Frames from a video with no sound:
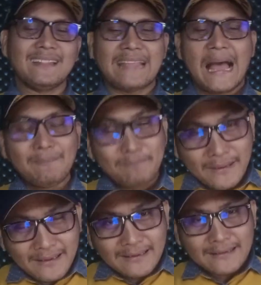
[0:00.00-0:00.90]

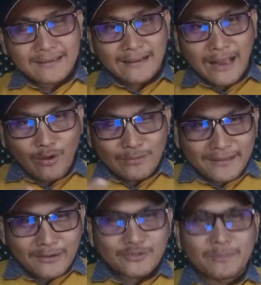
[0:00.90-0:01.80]
Tapi kalau
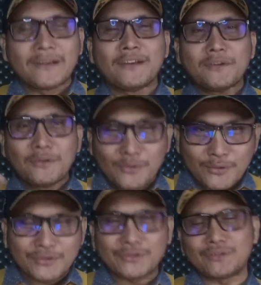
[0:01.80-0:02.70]
terus
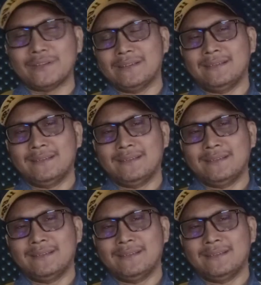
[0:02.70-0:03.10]
menerus